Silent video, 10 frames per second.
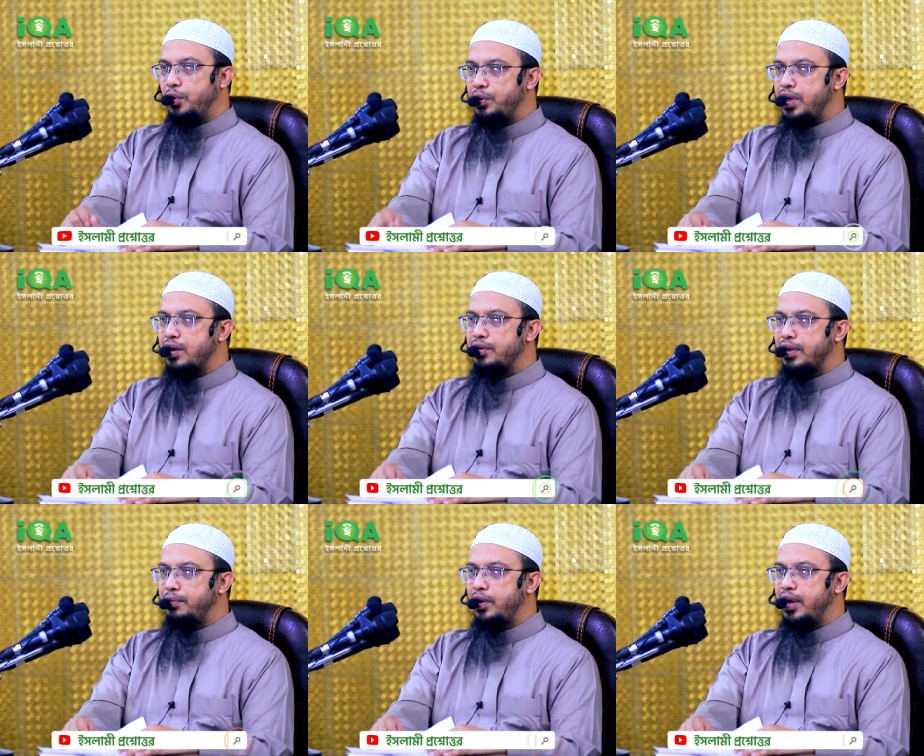রুকিয়ার
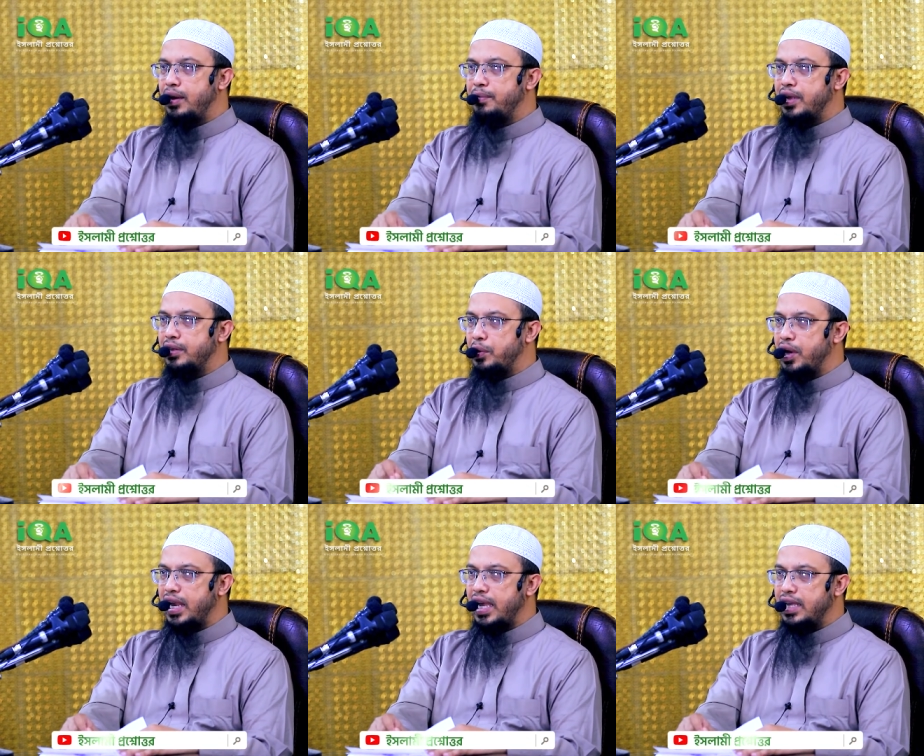কথা বললে আমরা
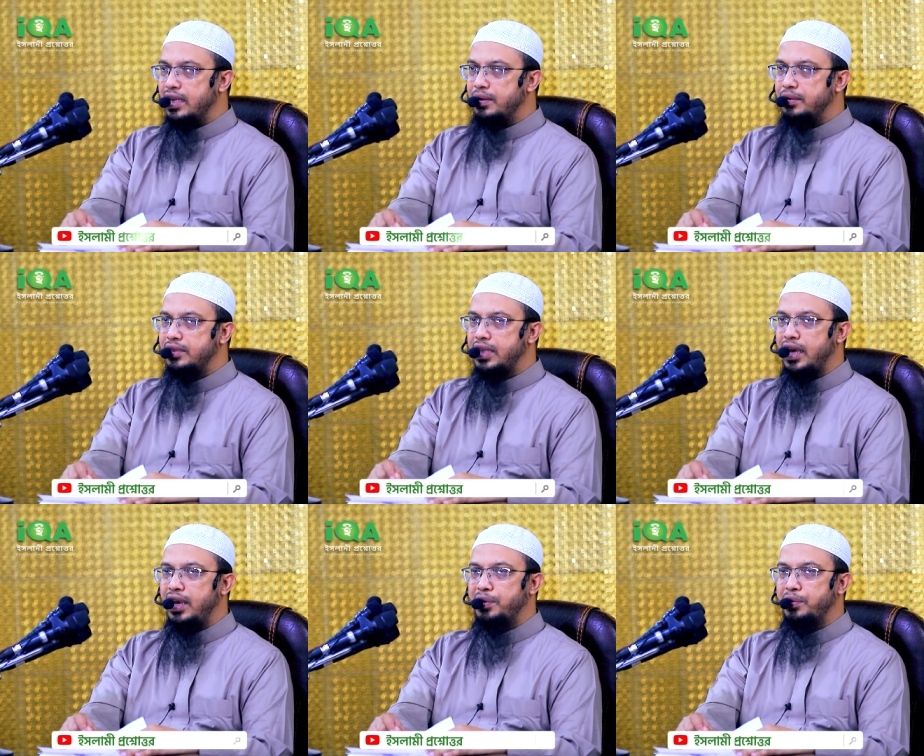ধরে নেই
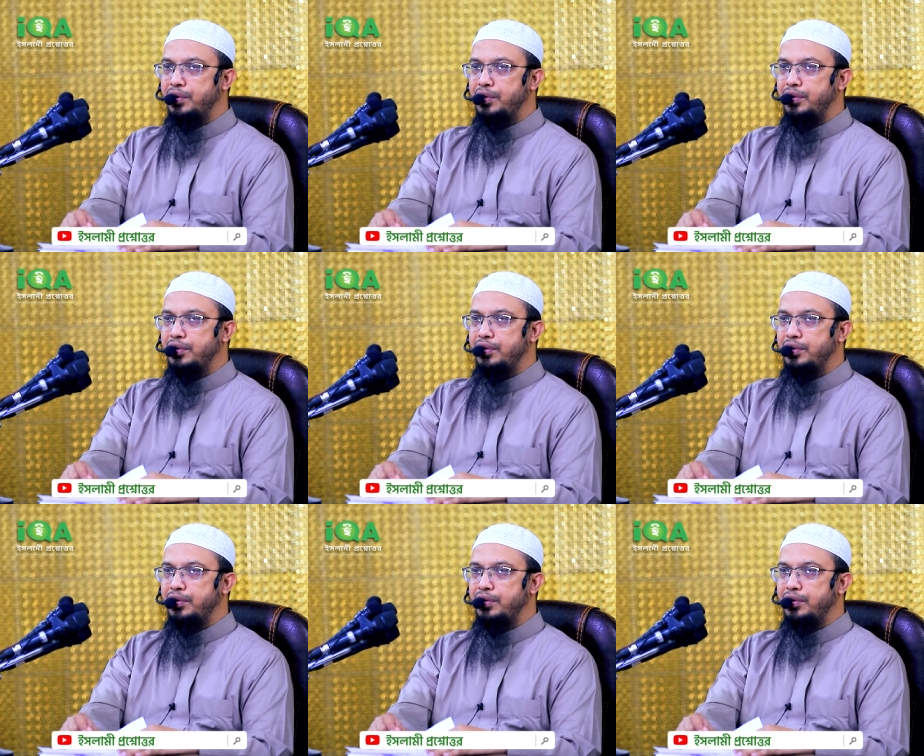তাহলে কোনো